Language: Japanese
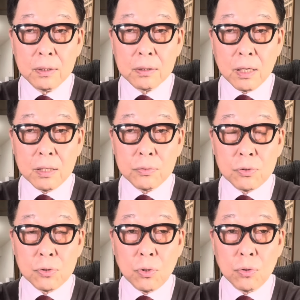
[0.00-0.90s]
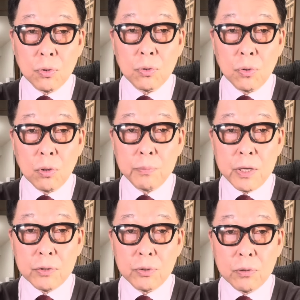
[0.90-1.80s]
台風情報を
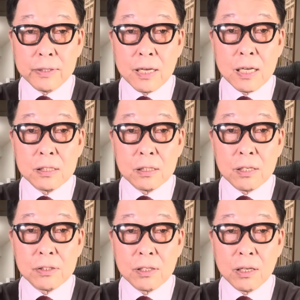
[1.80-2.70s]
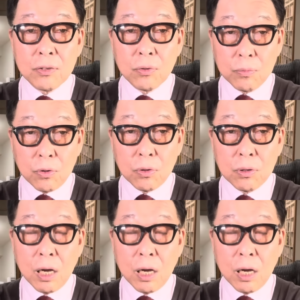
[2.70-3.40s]
見るのは大事ですけれども、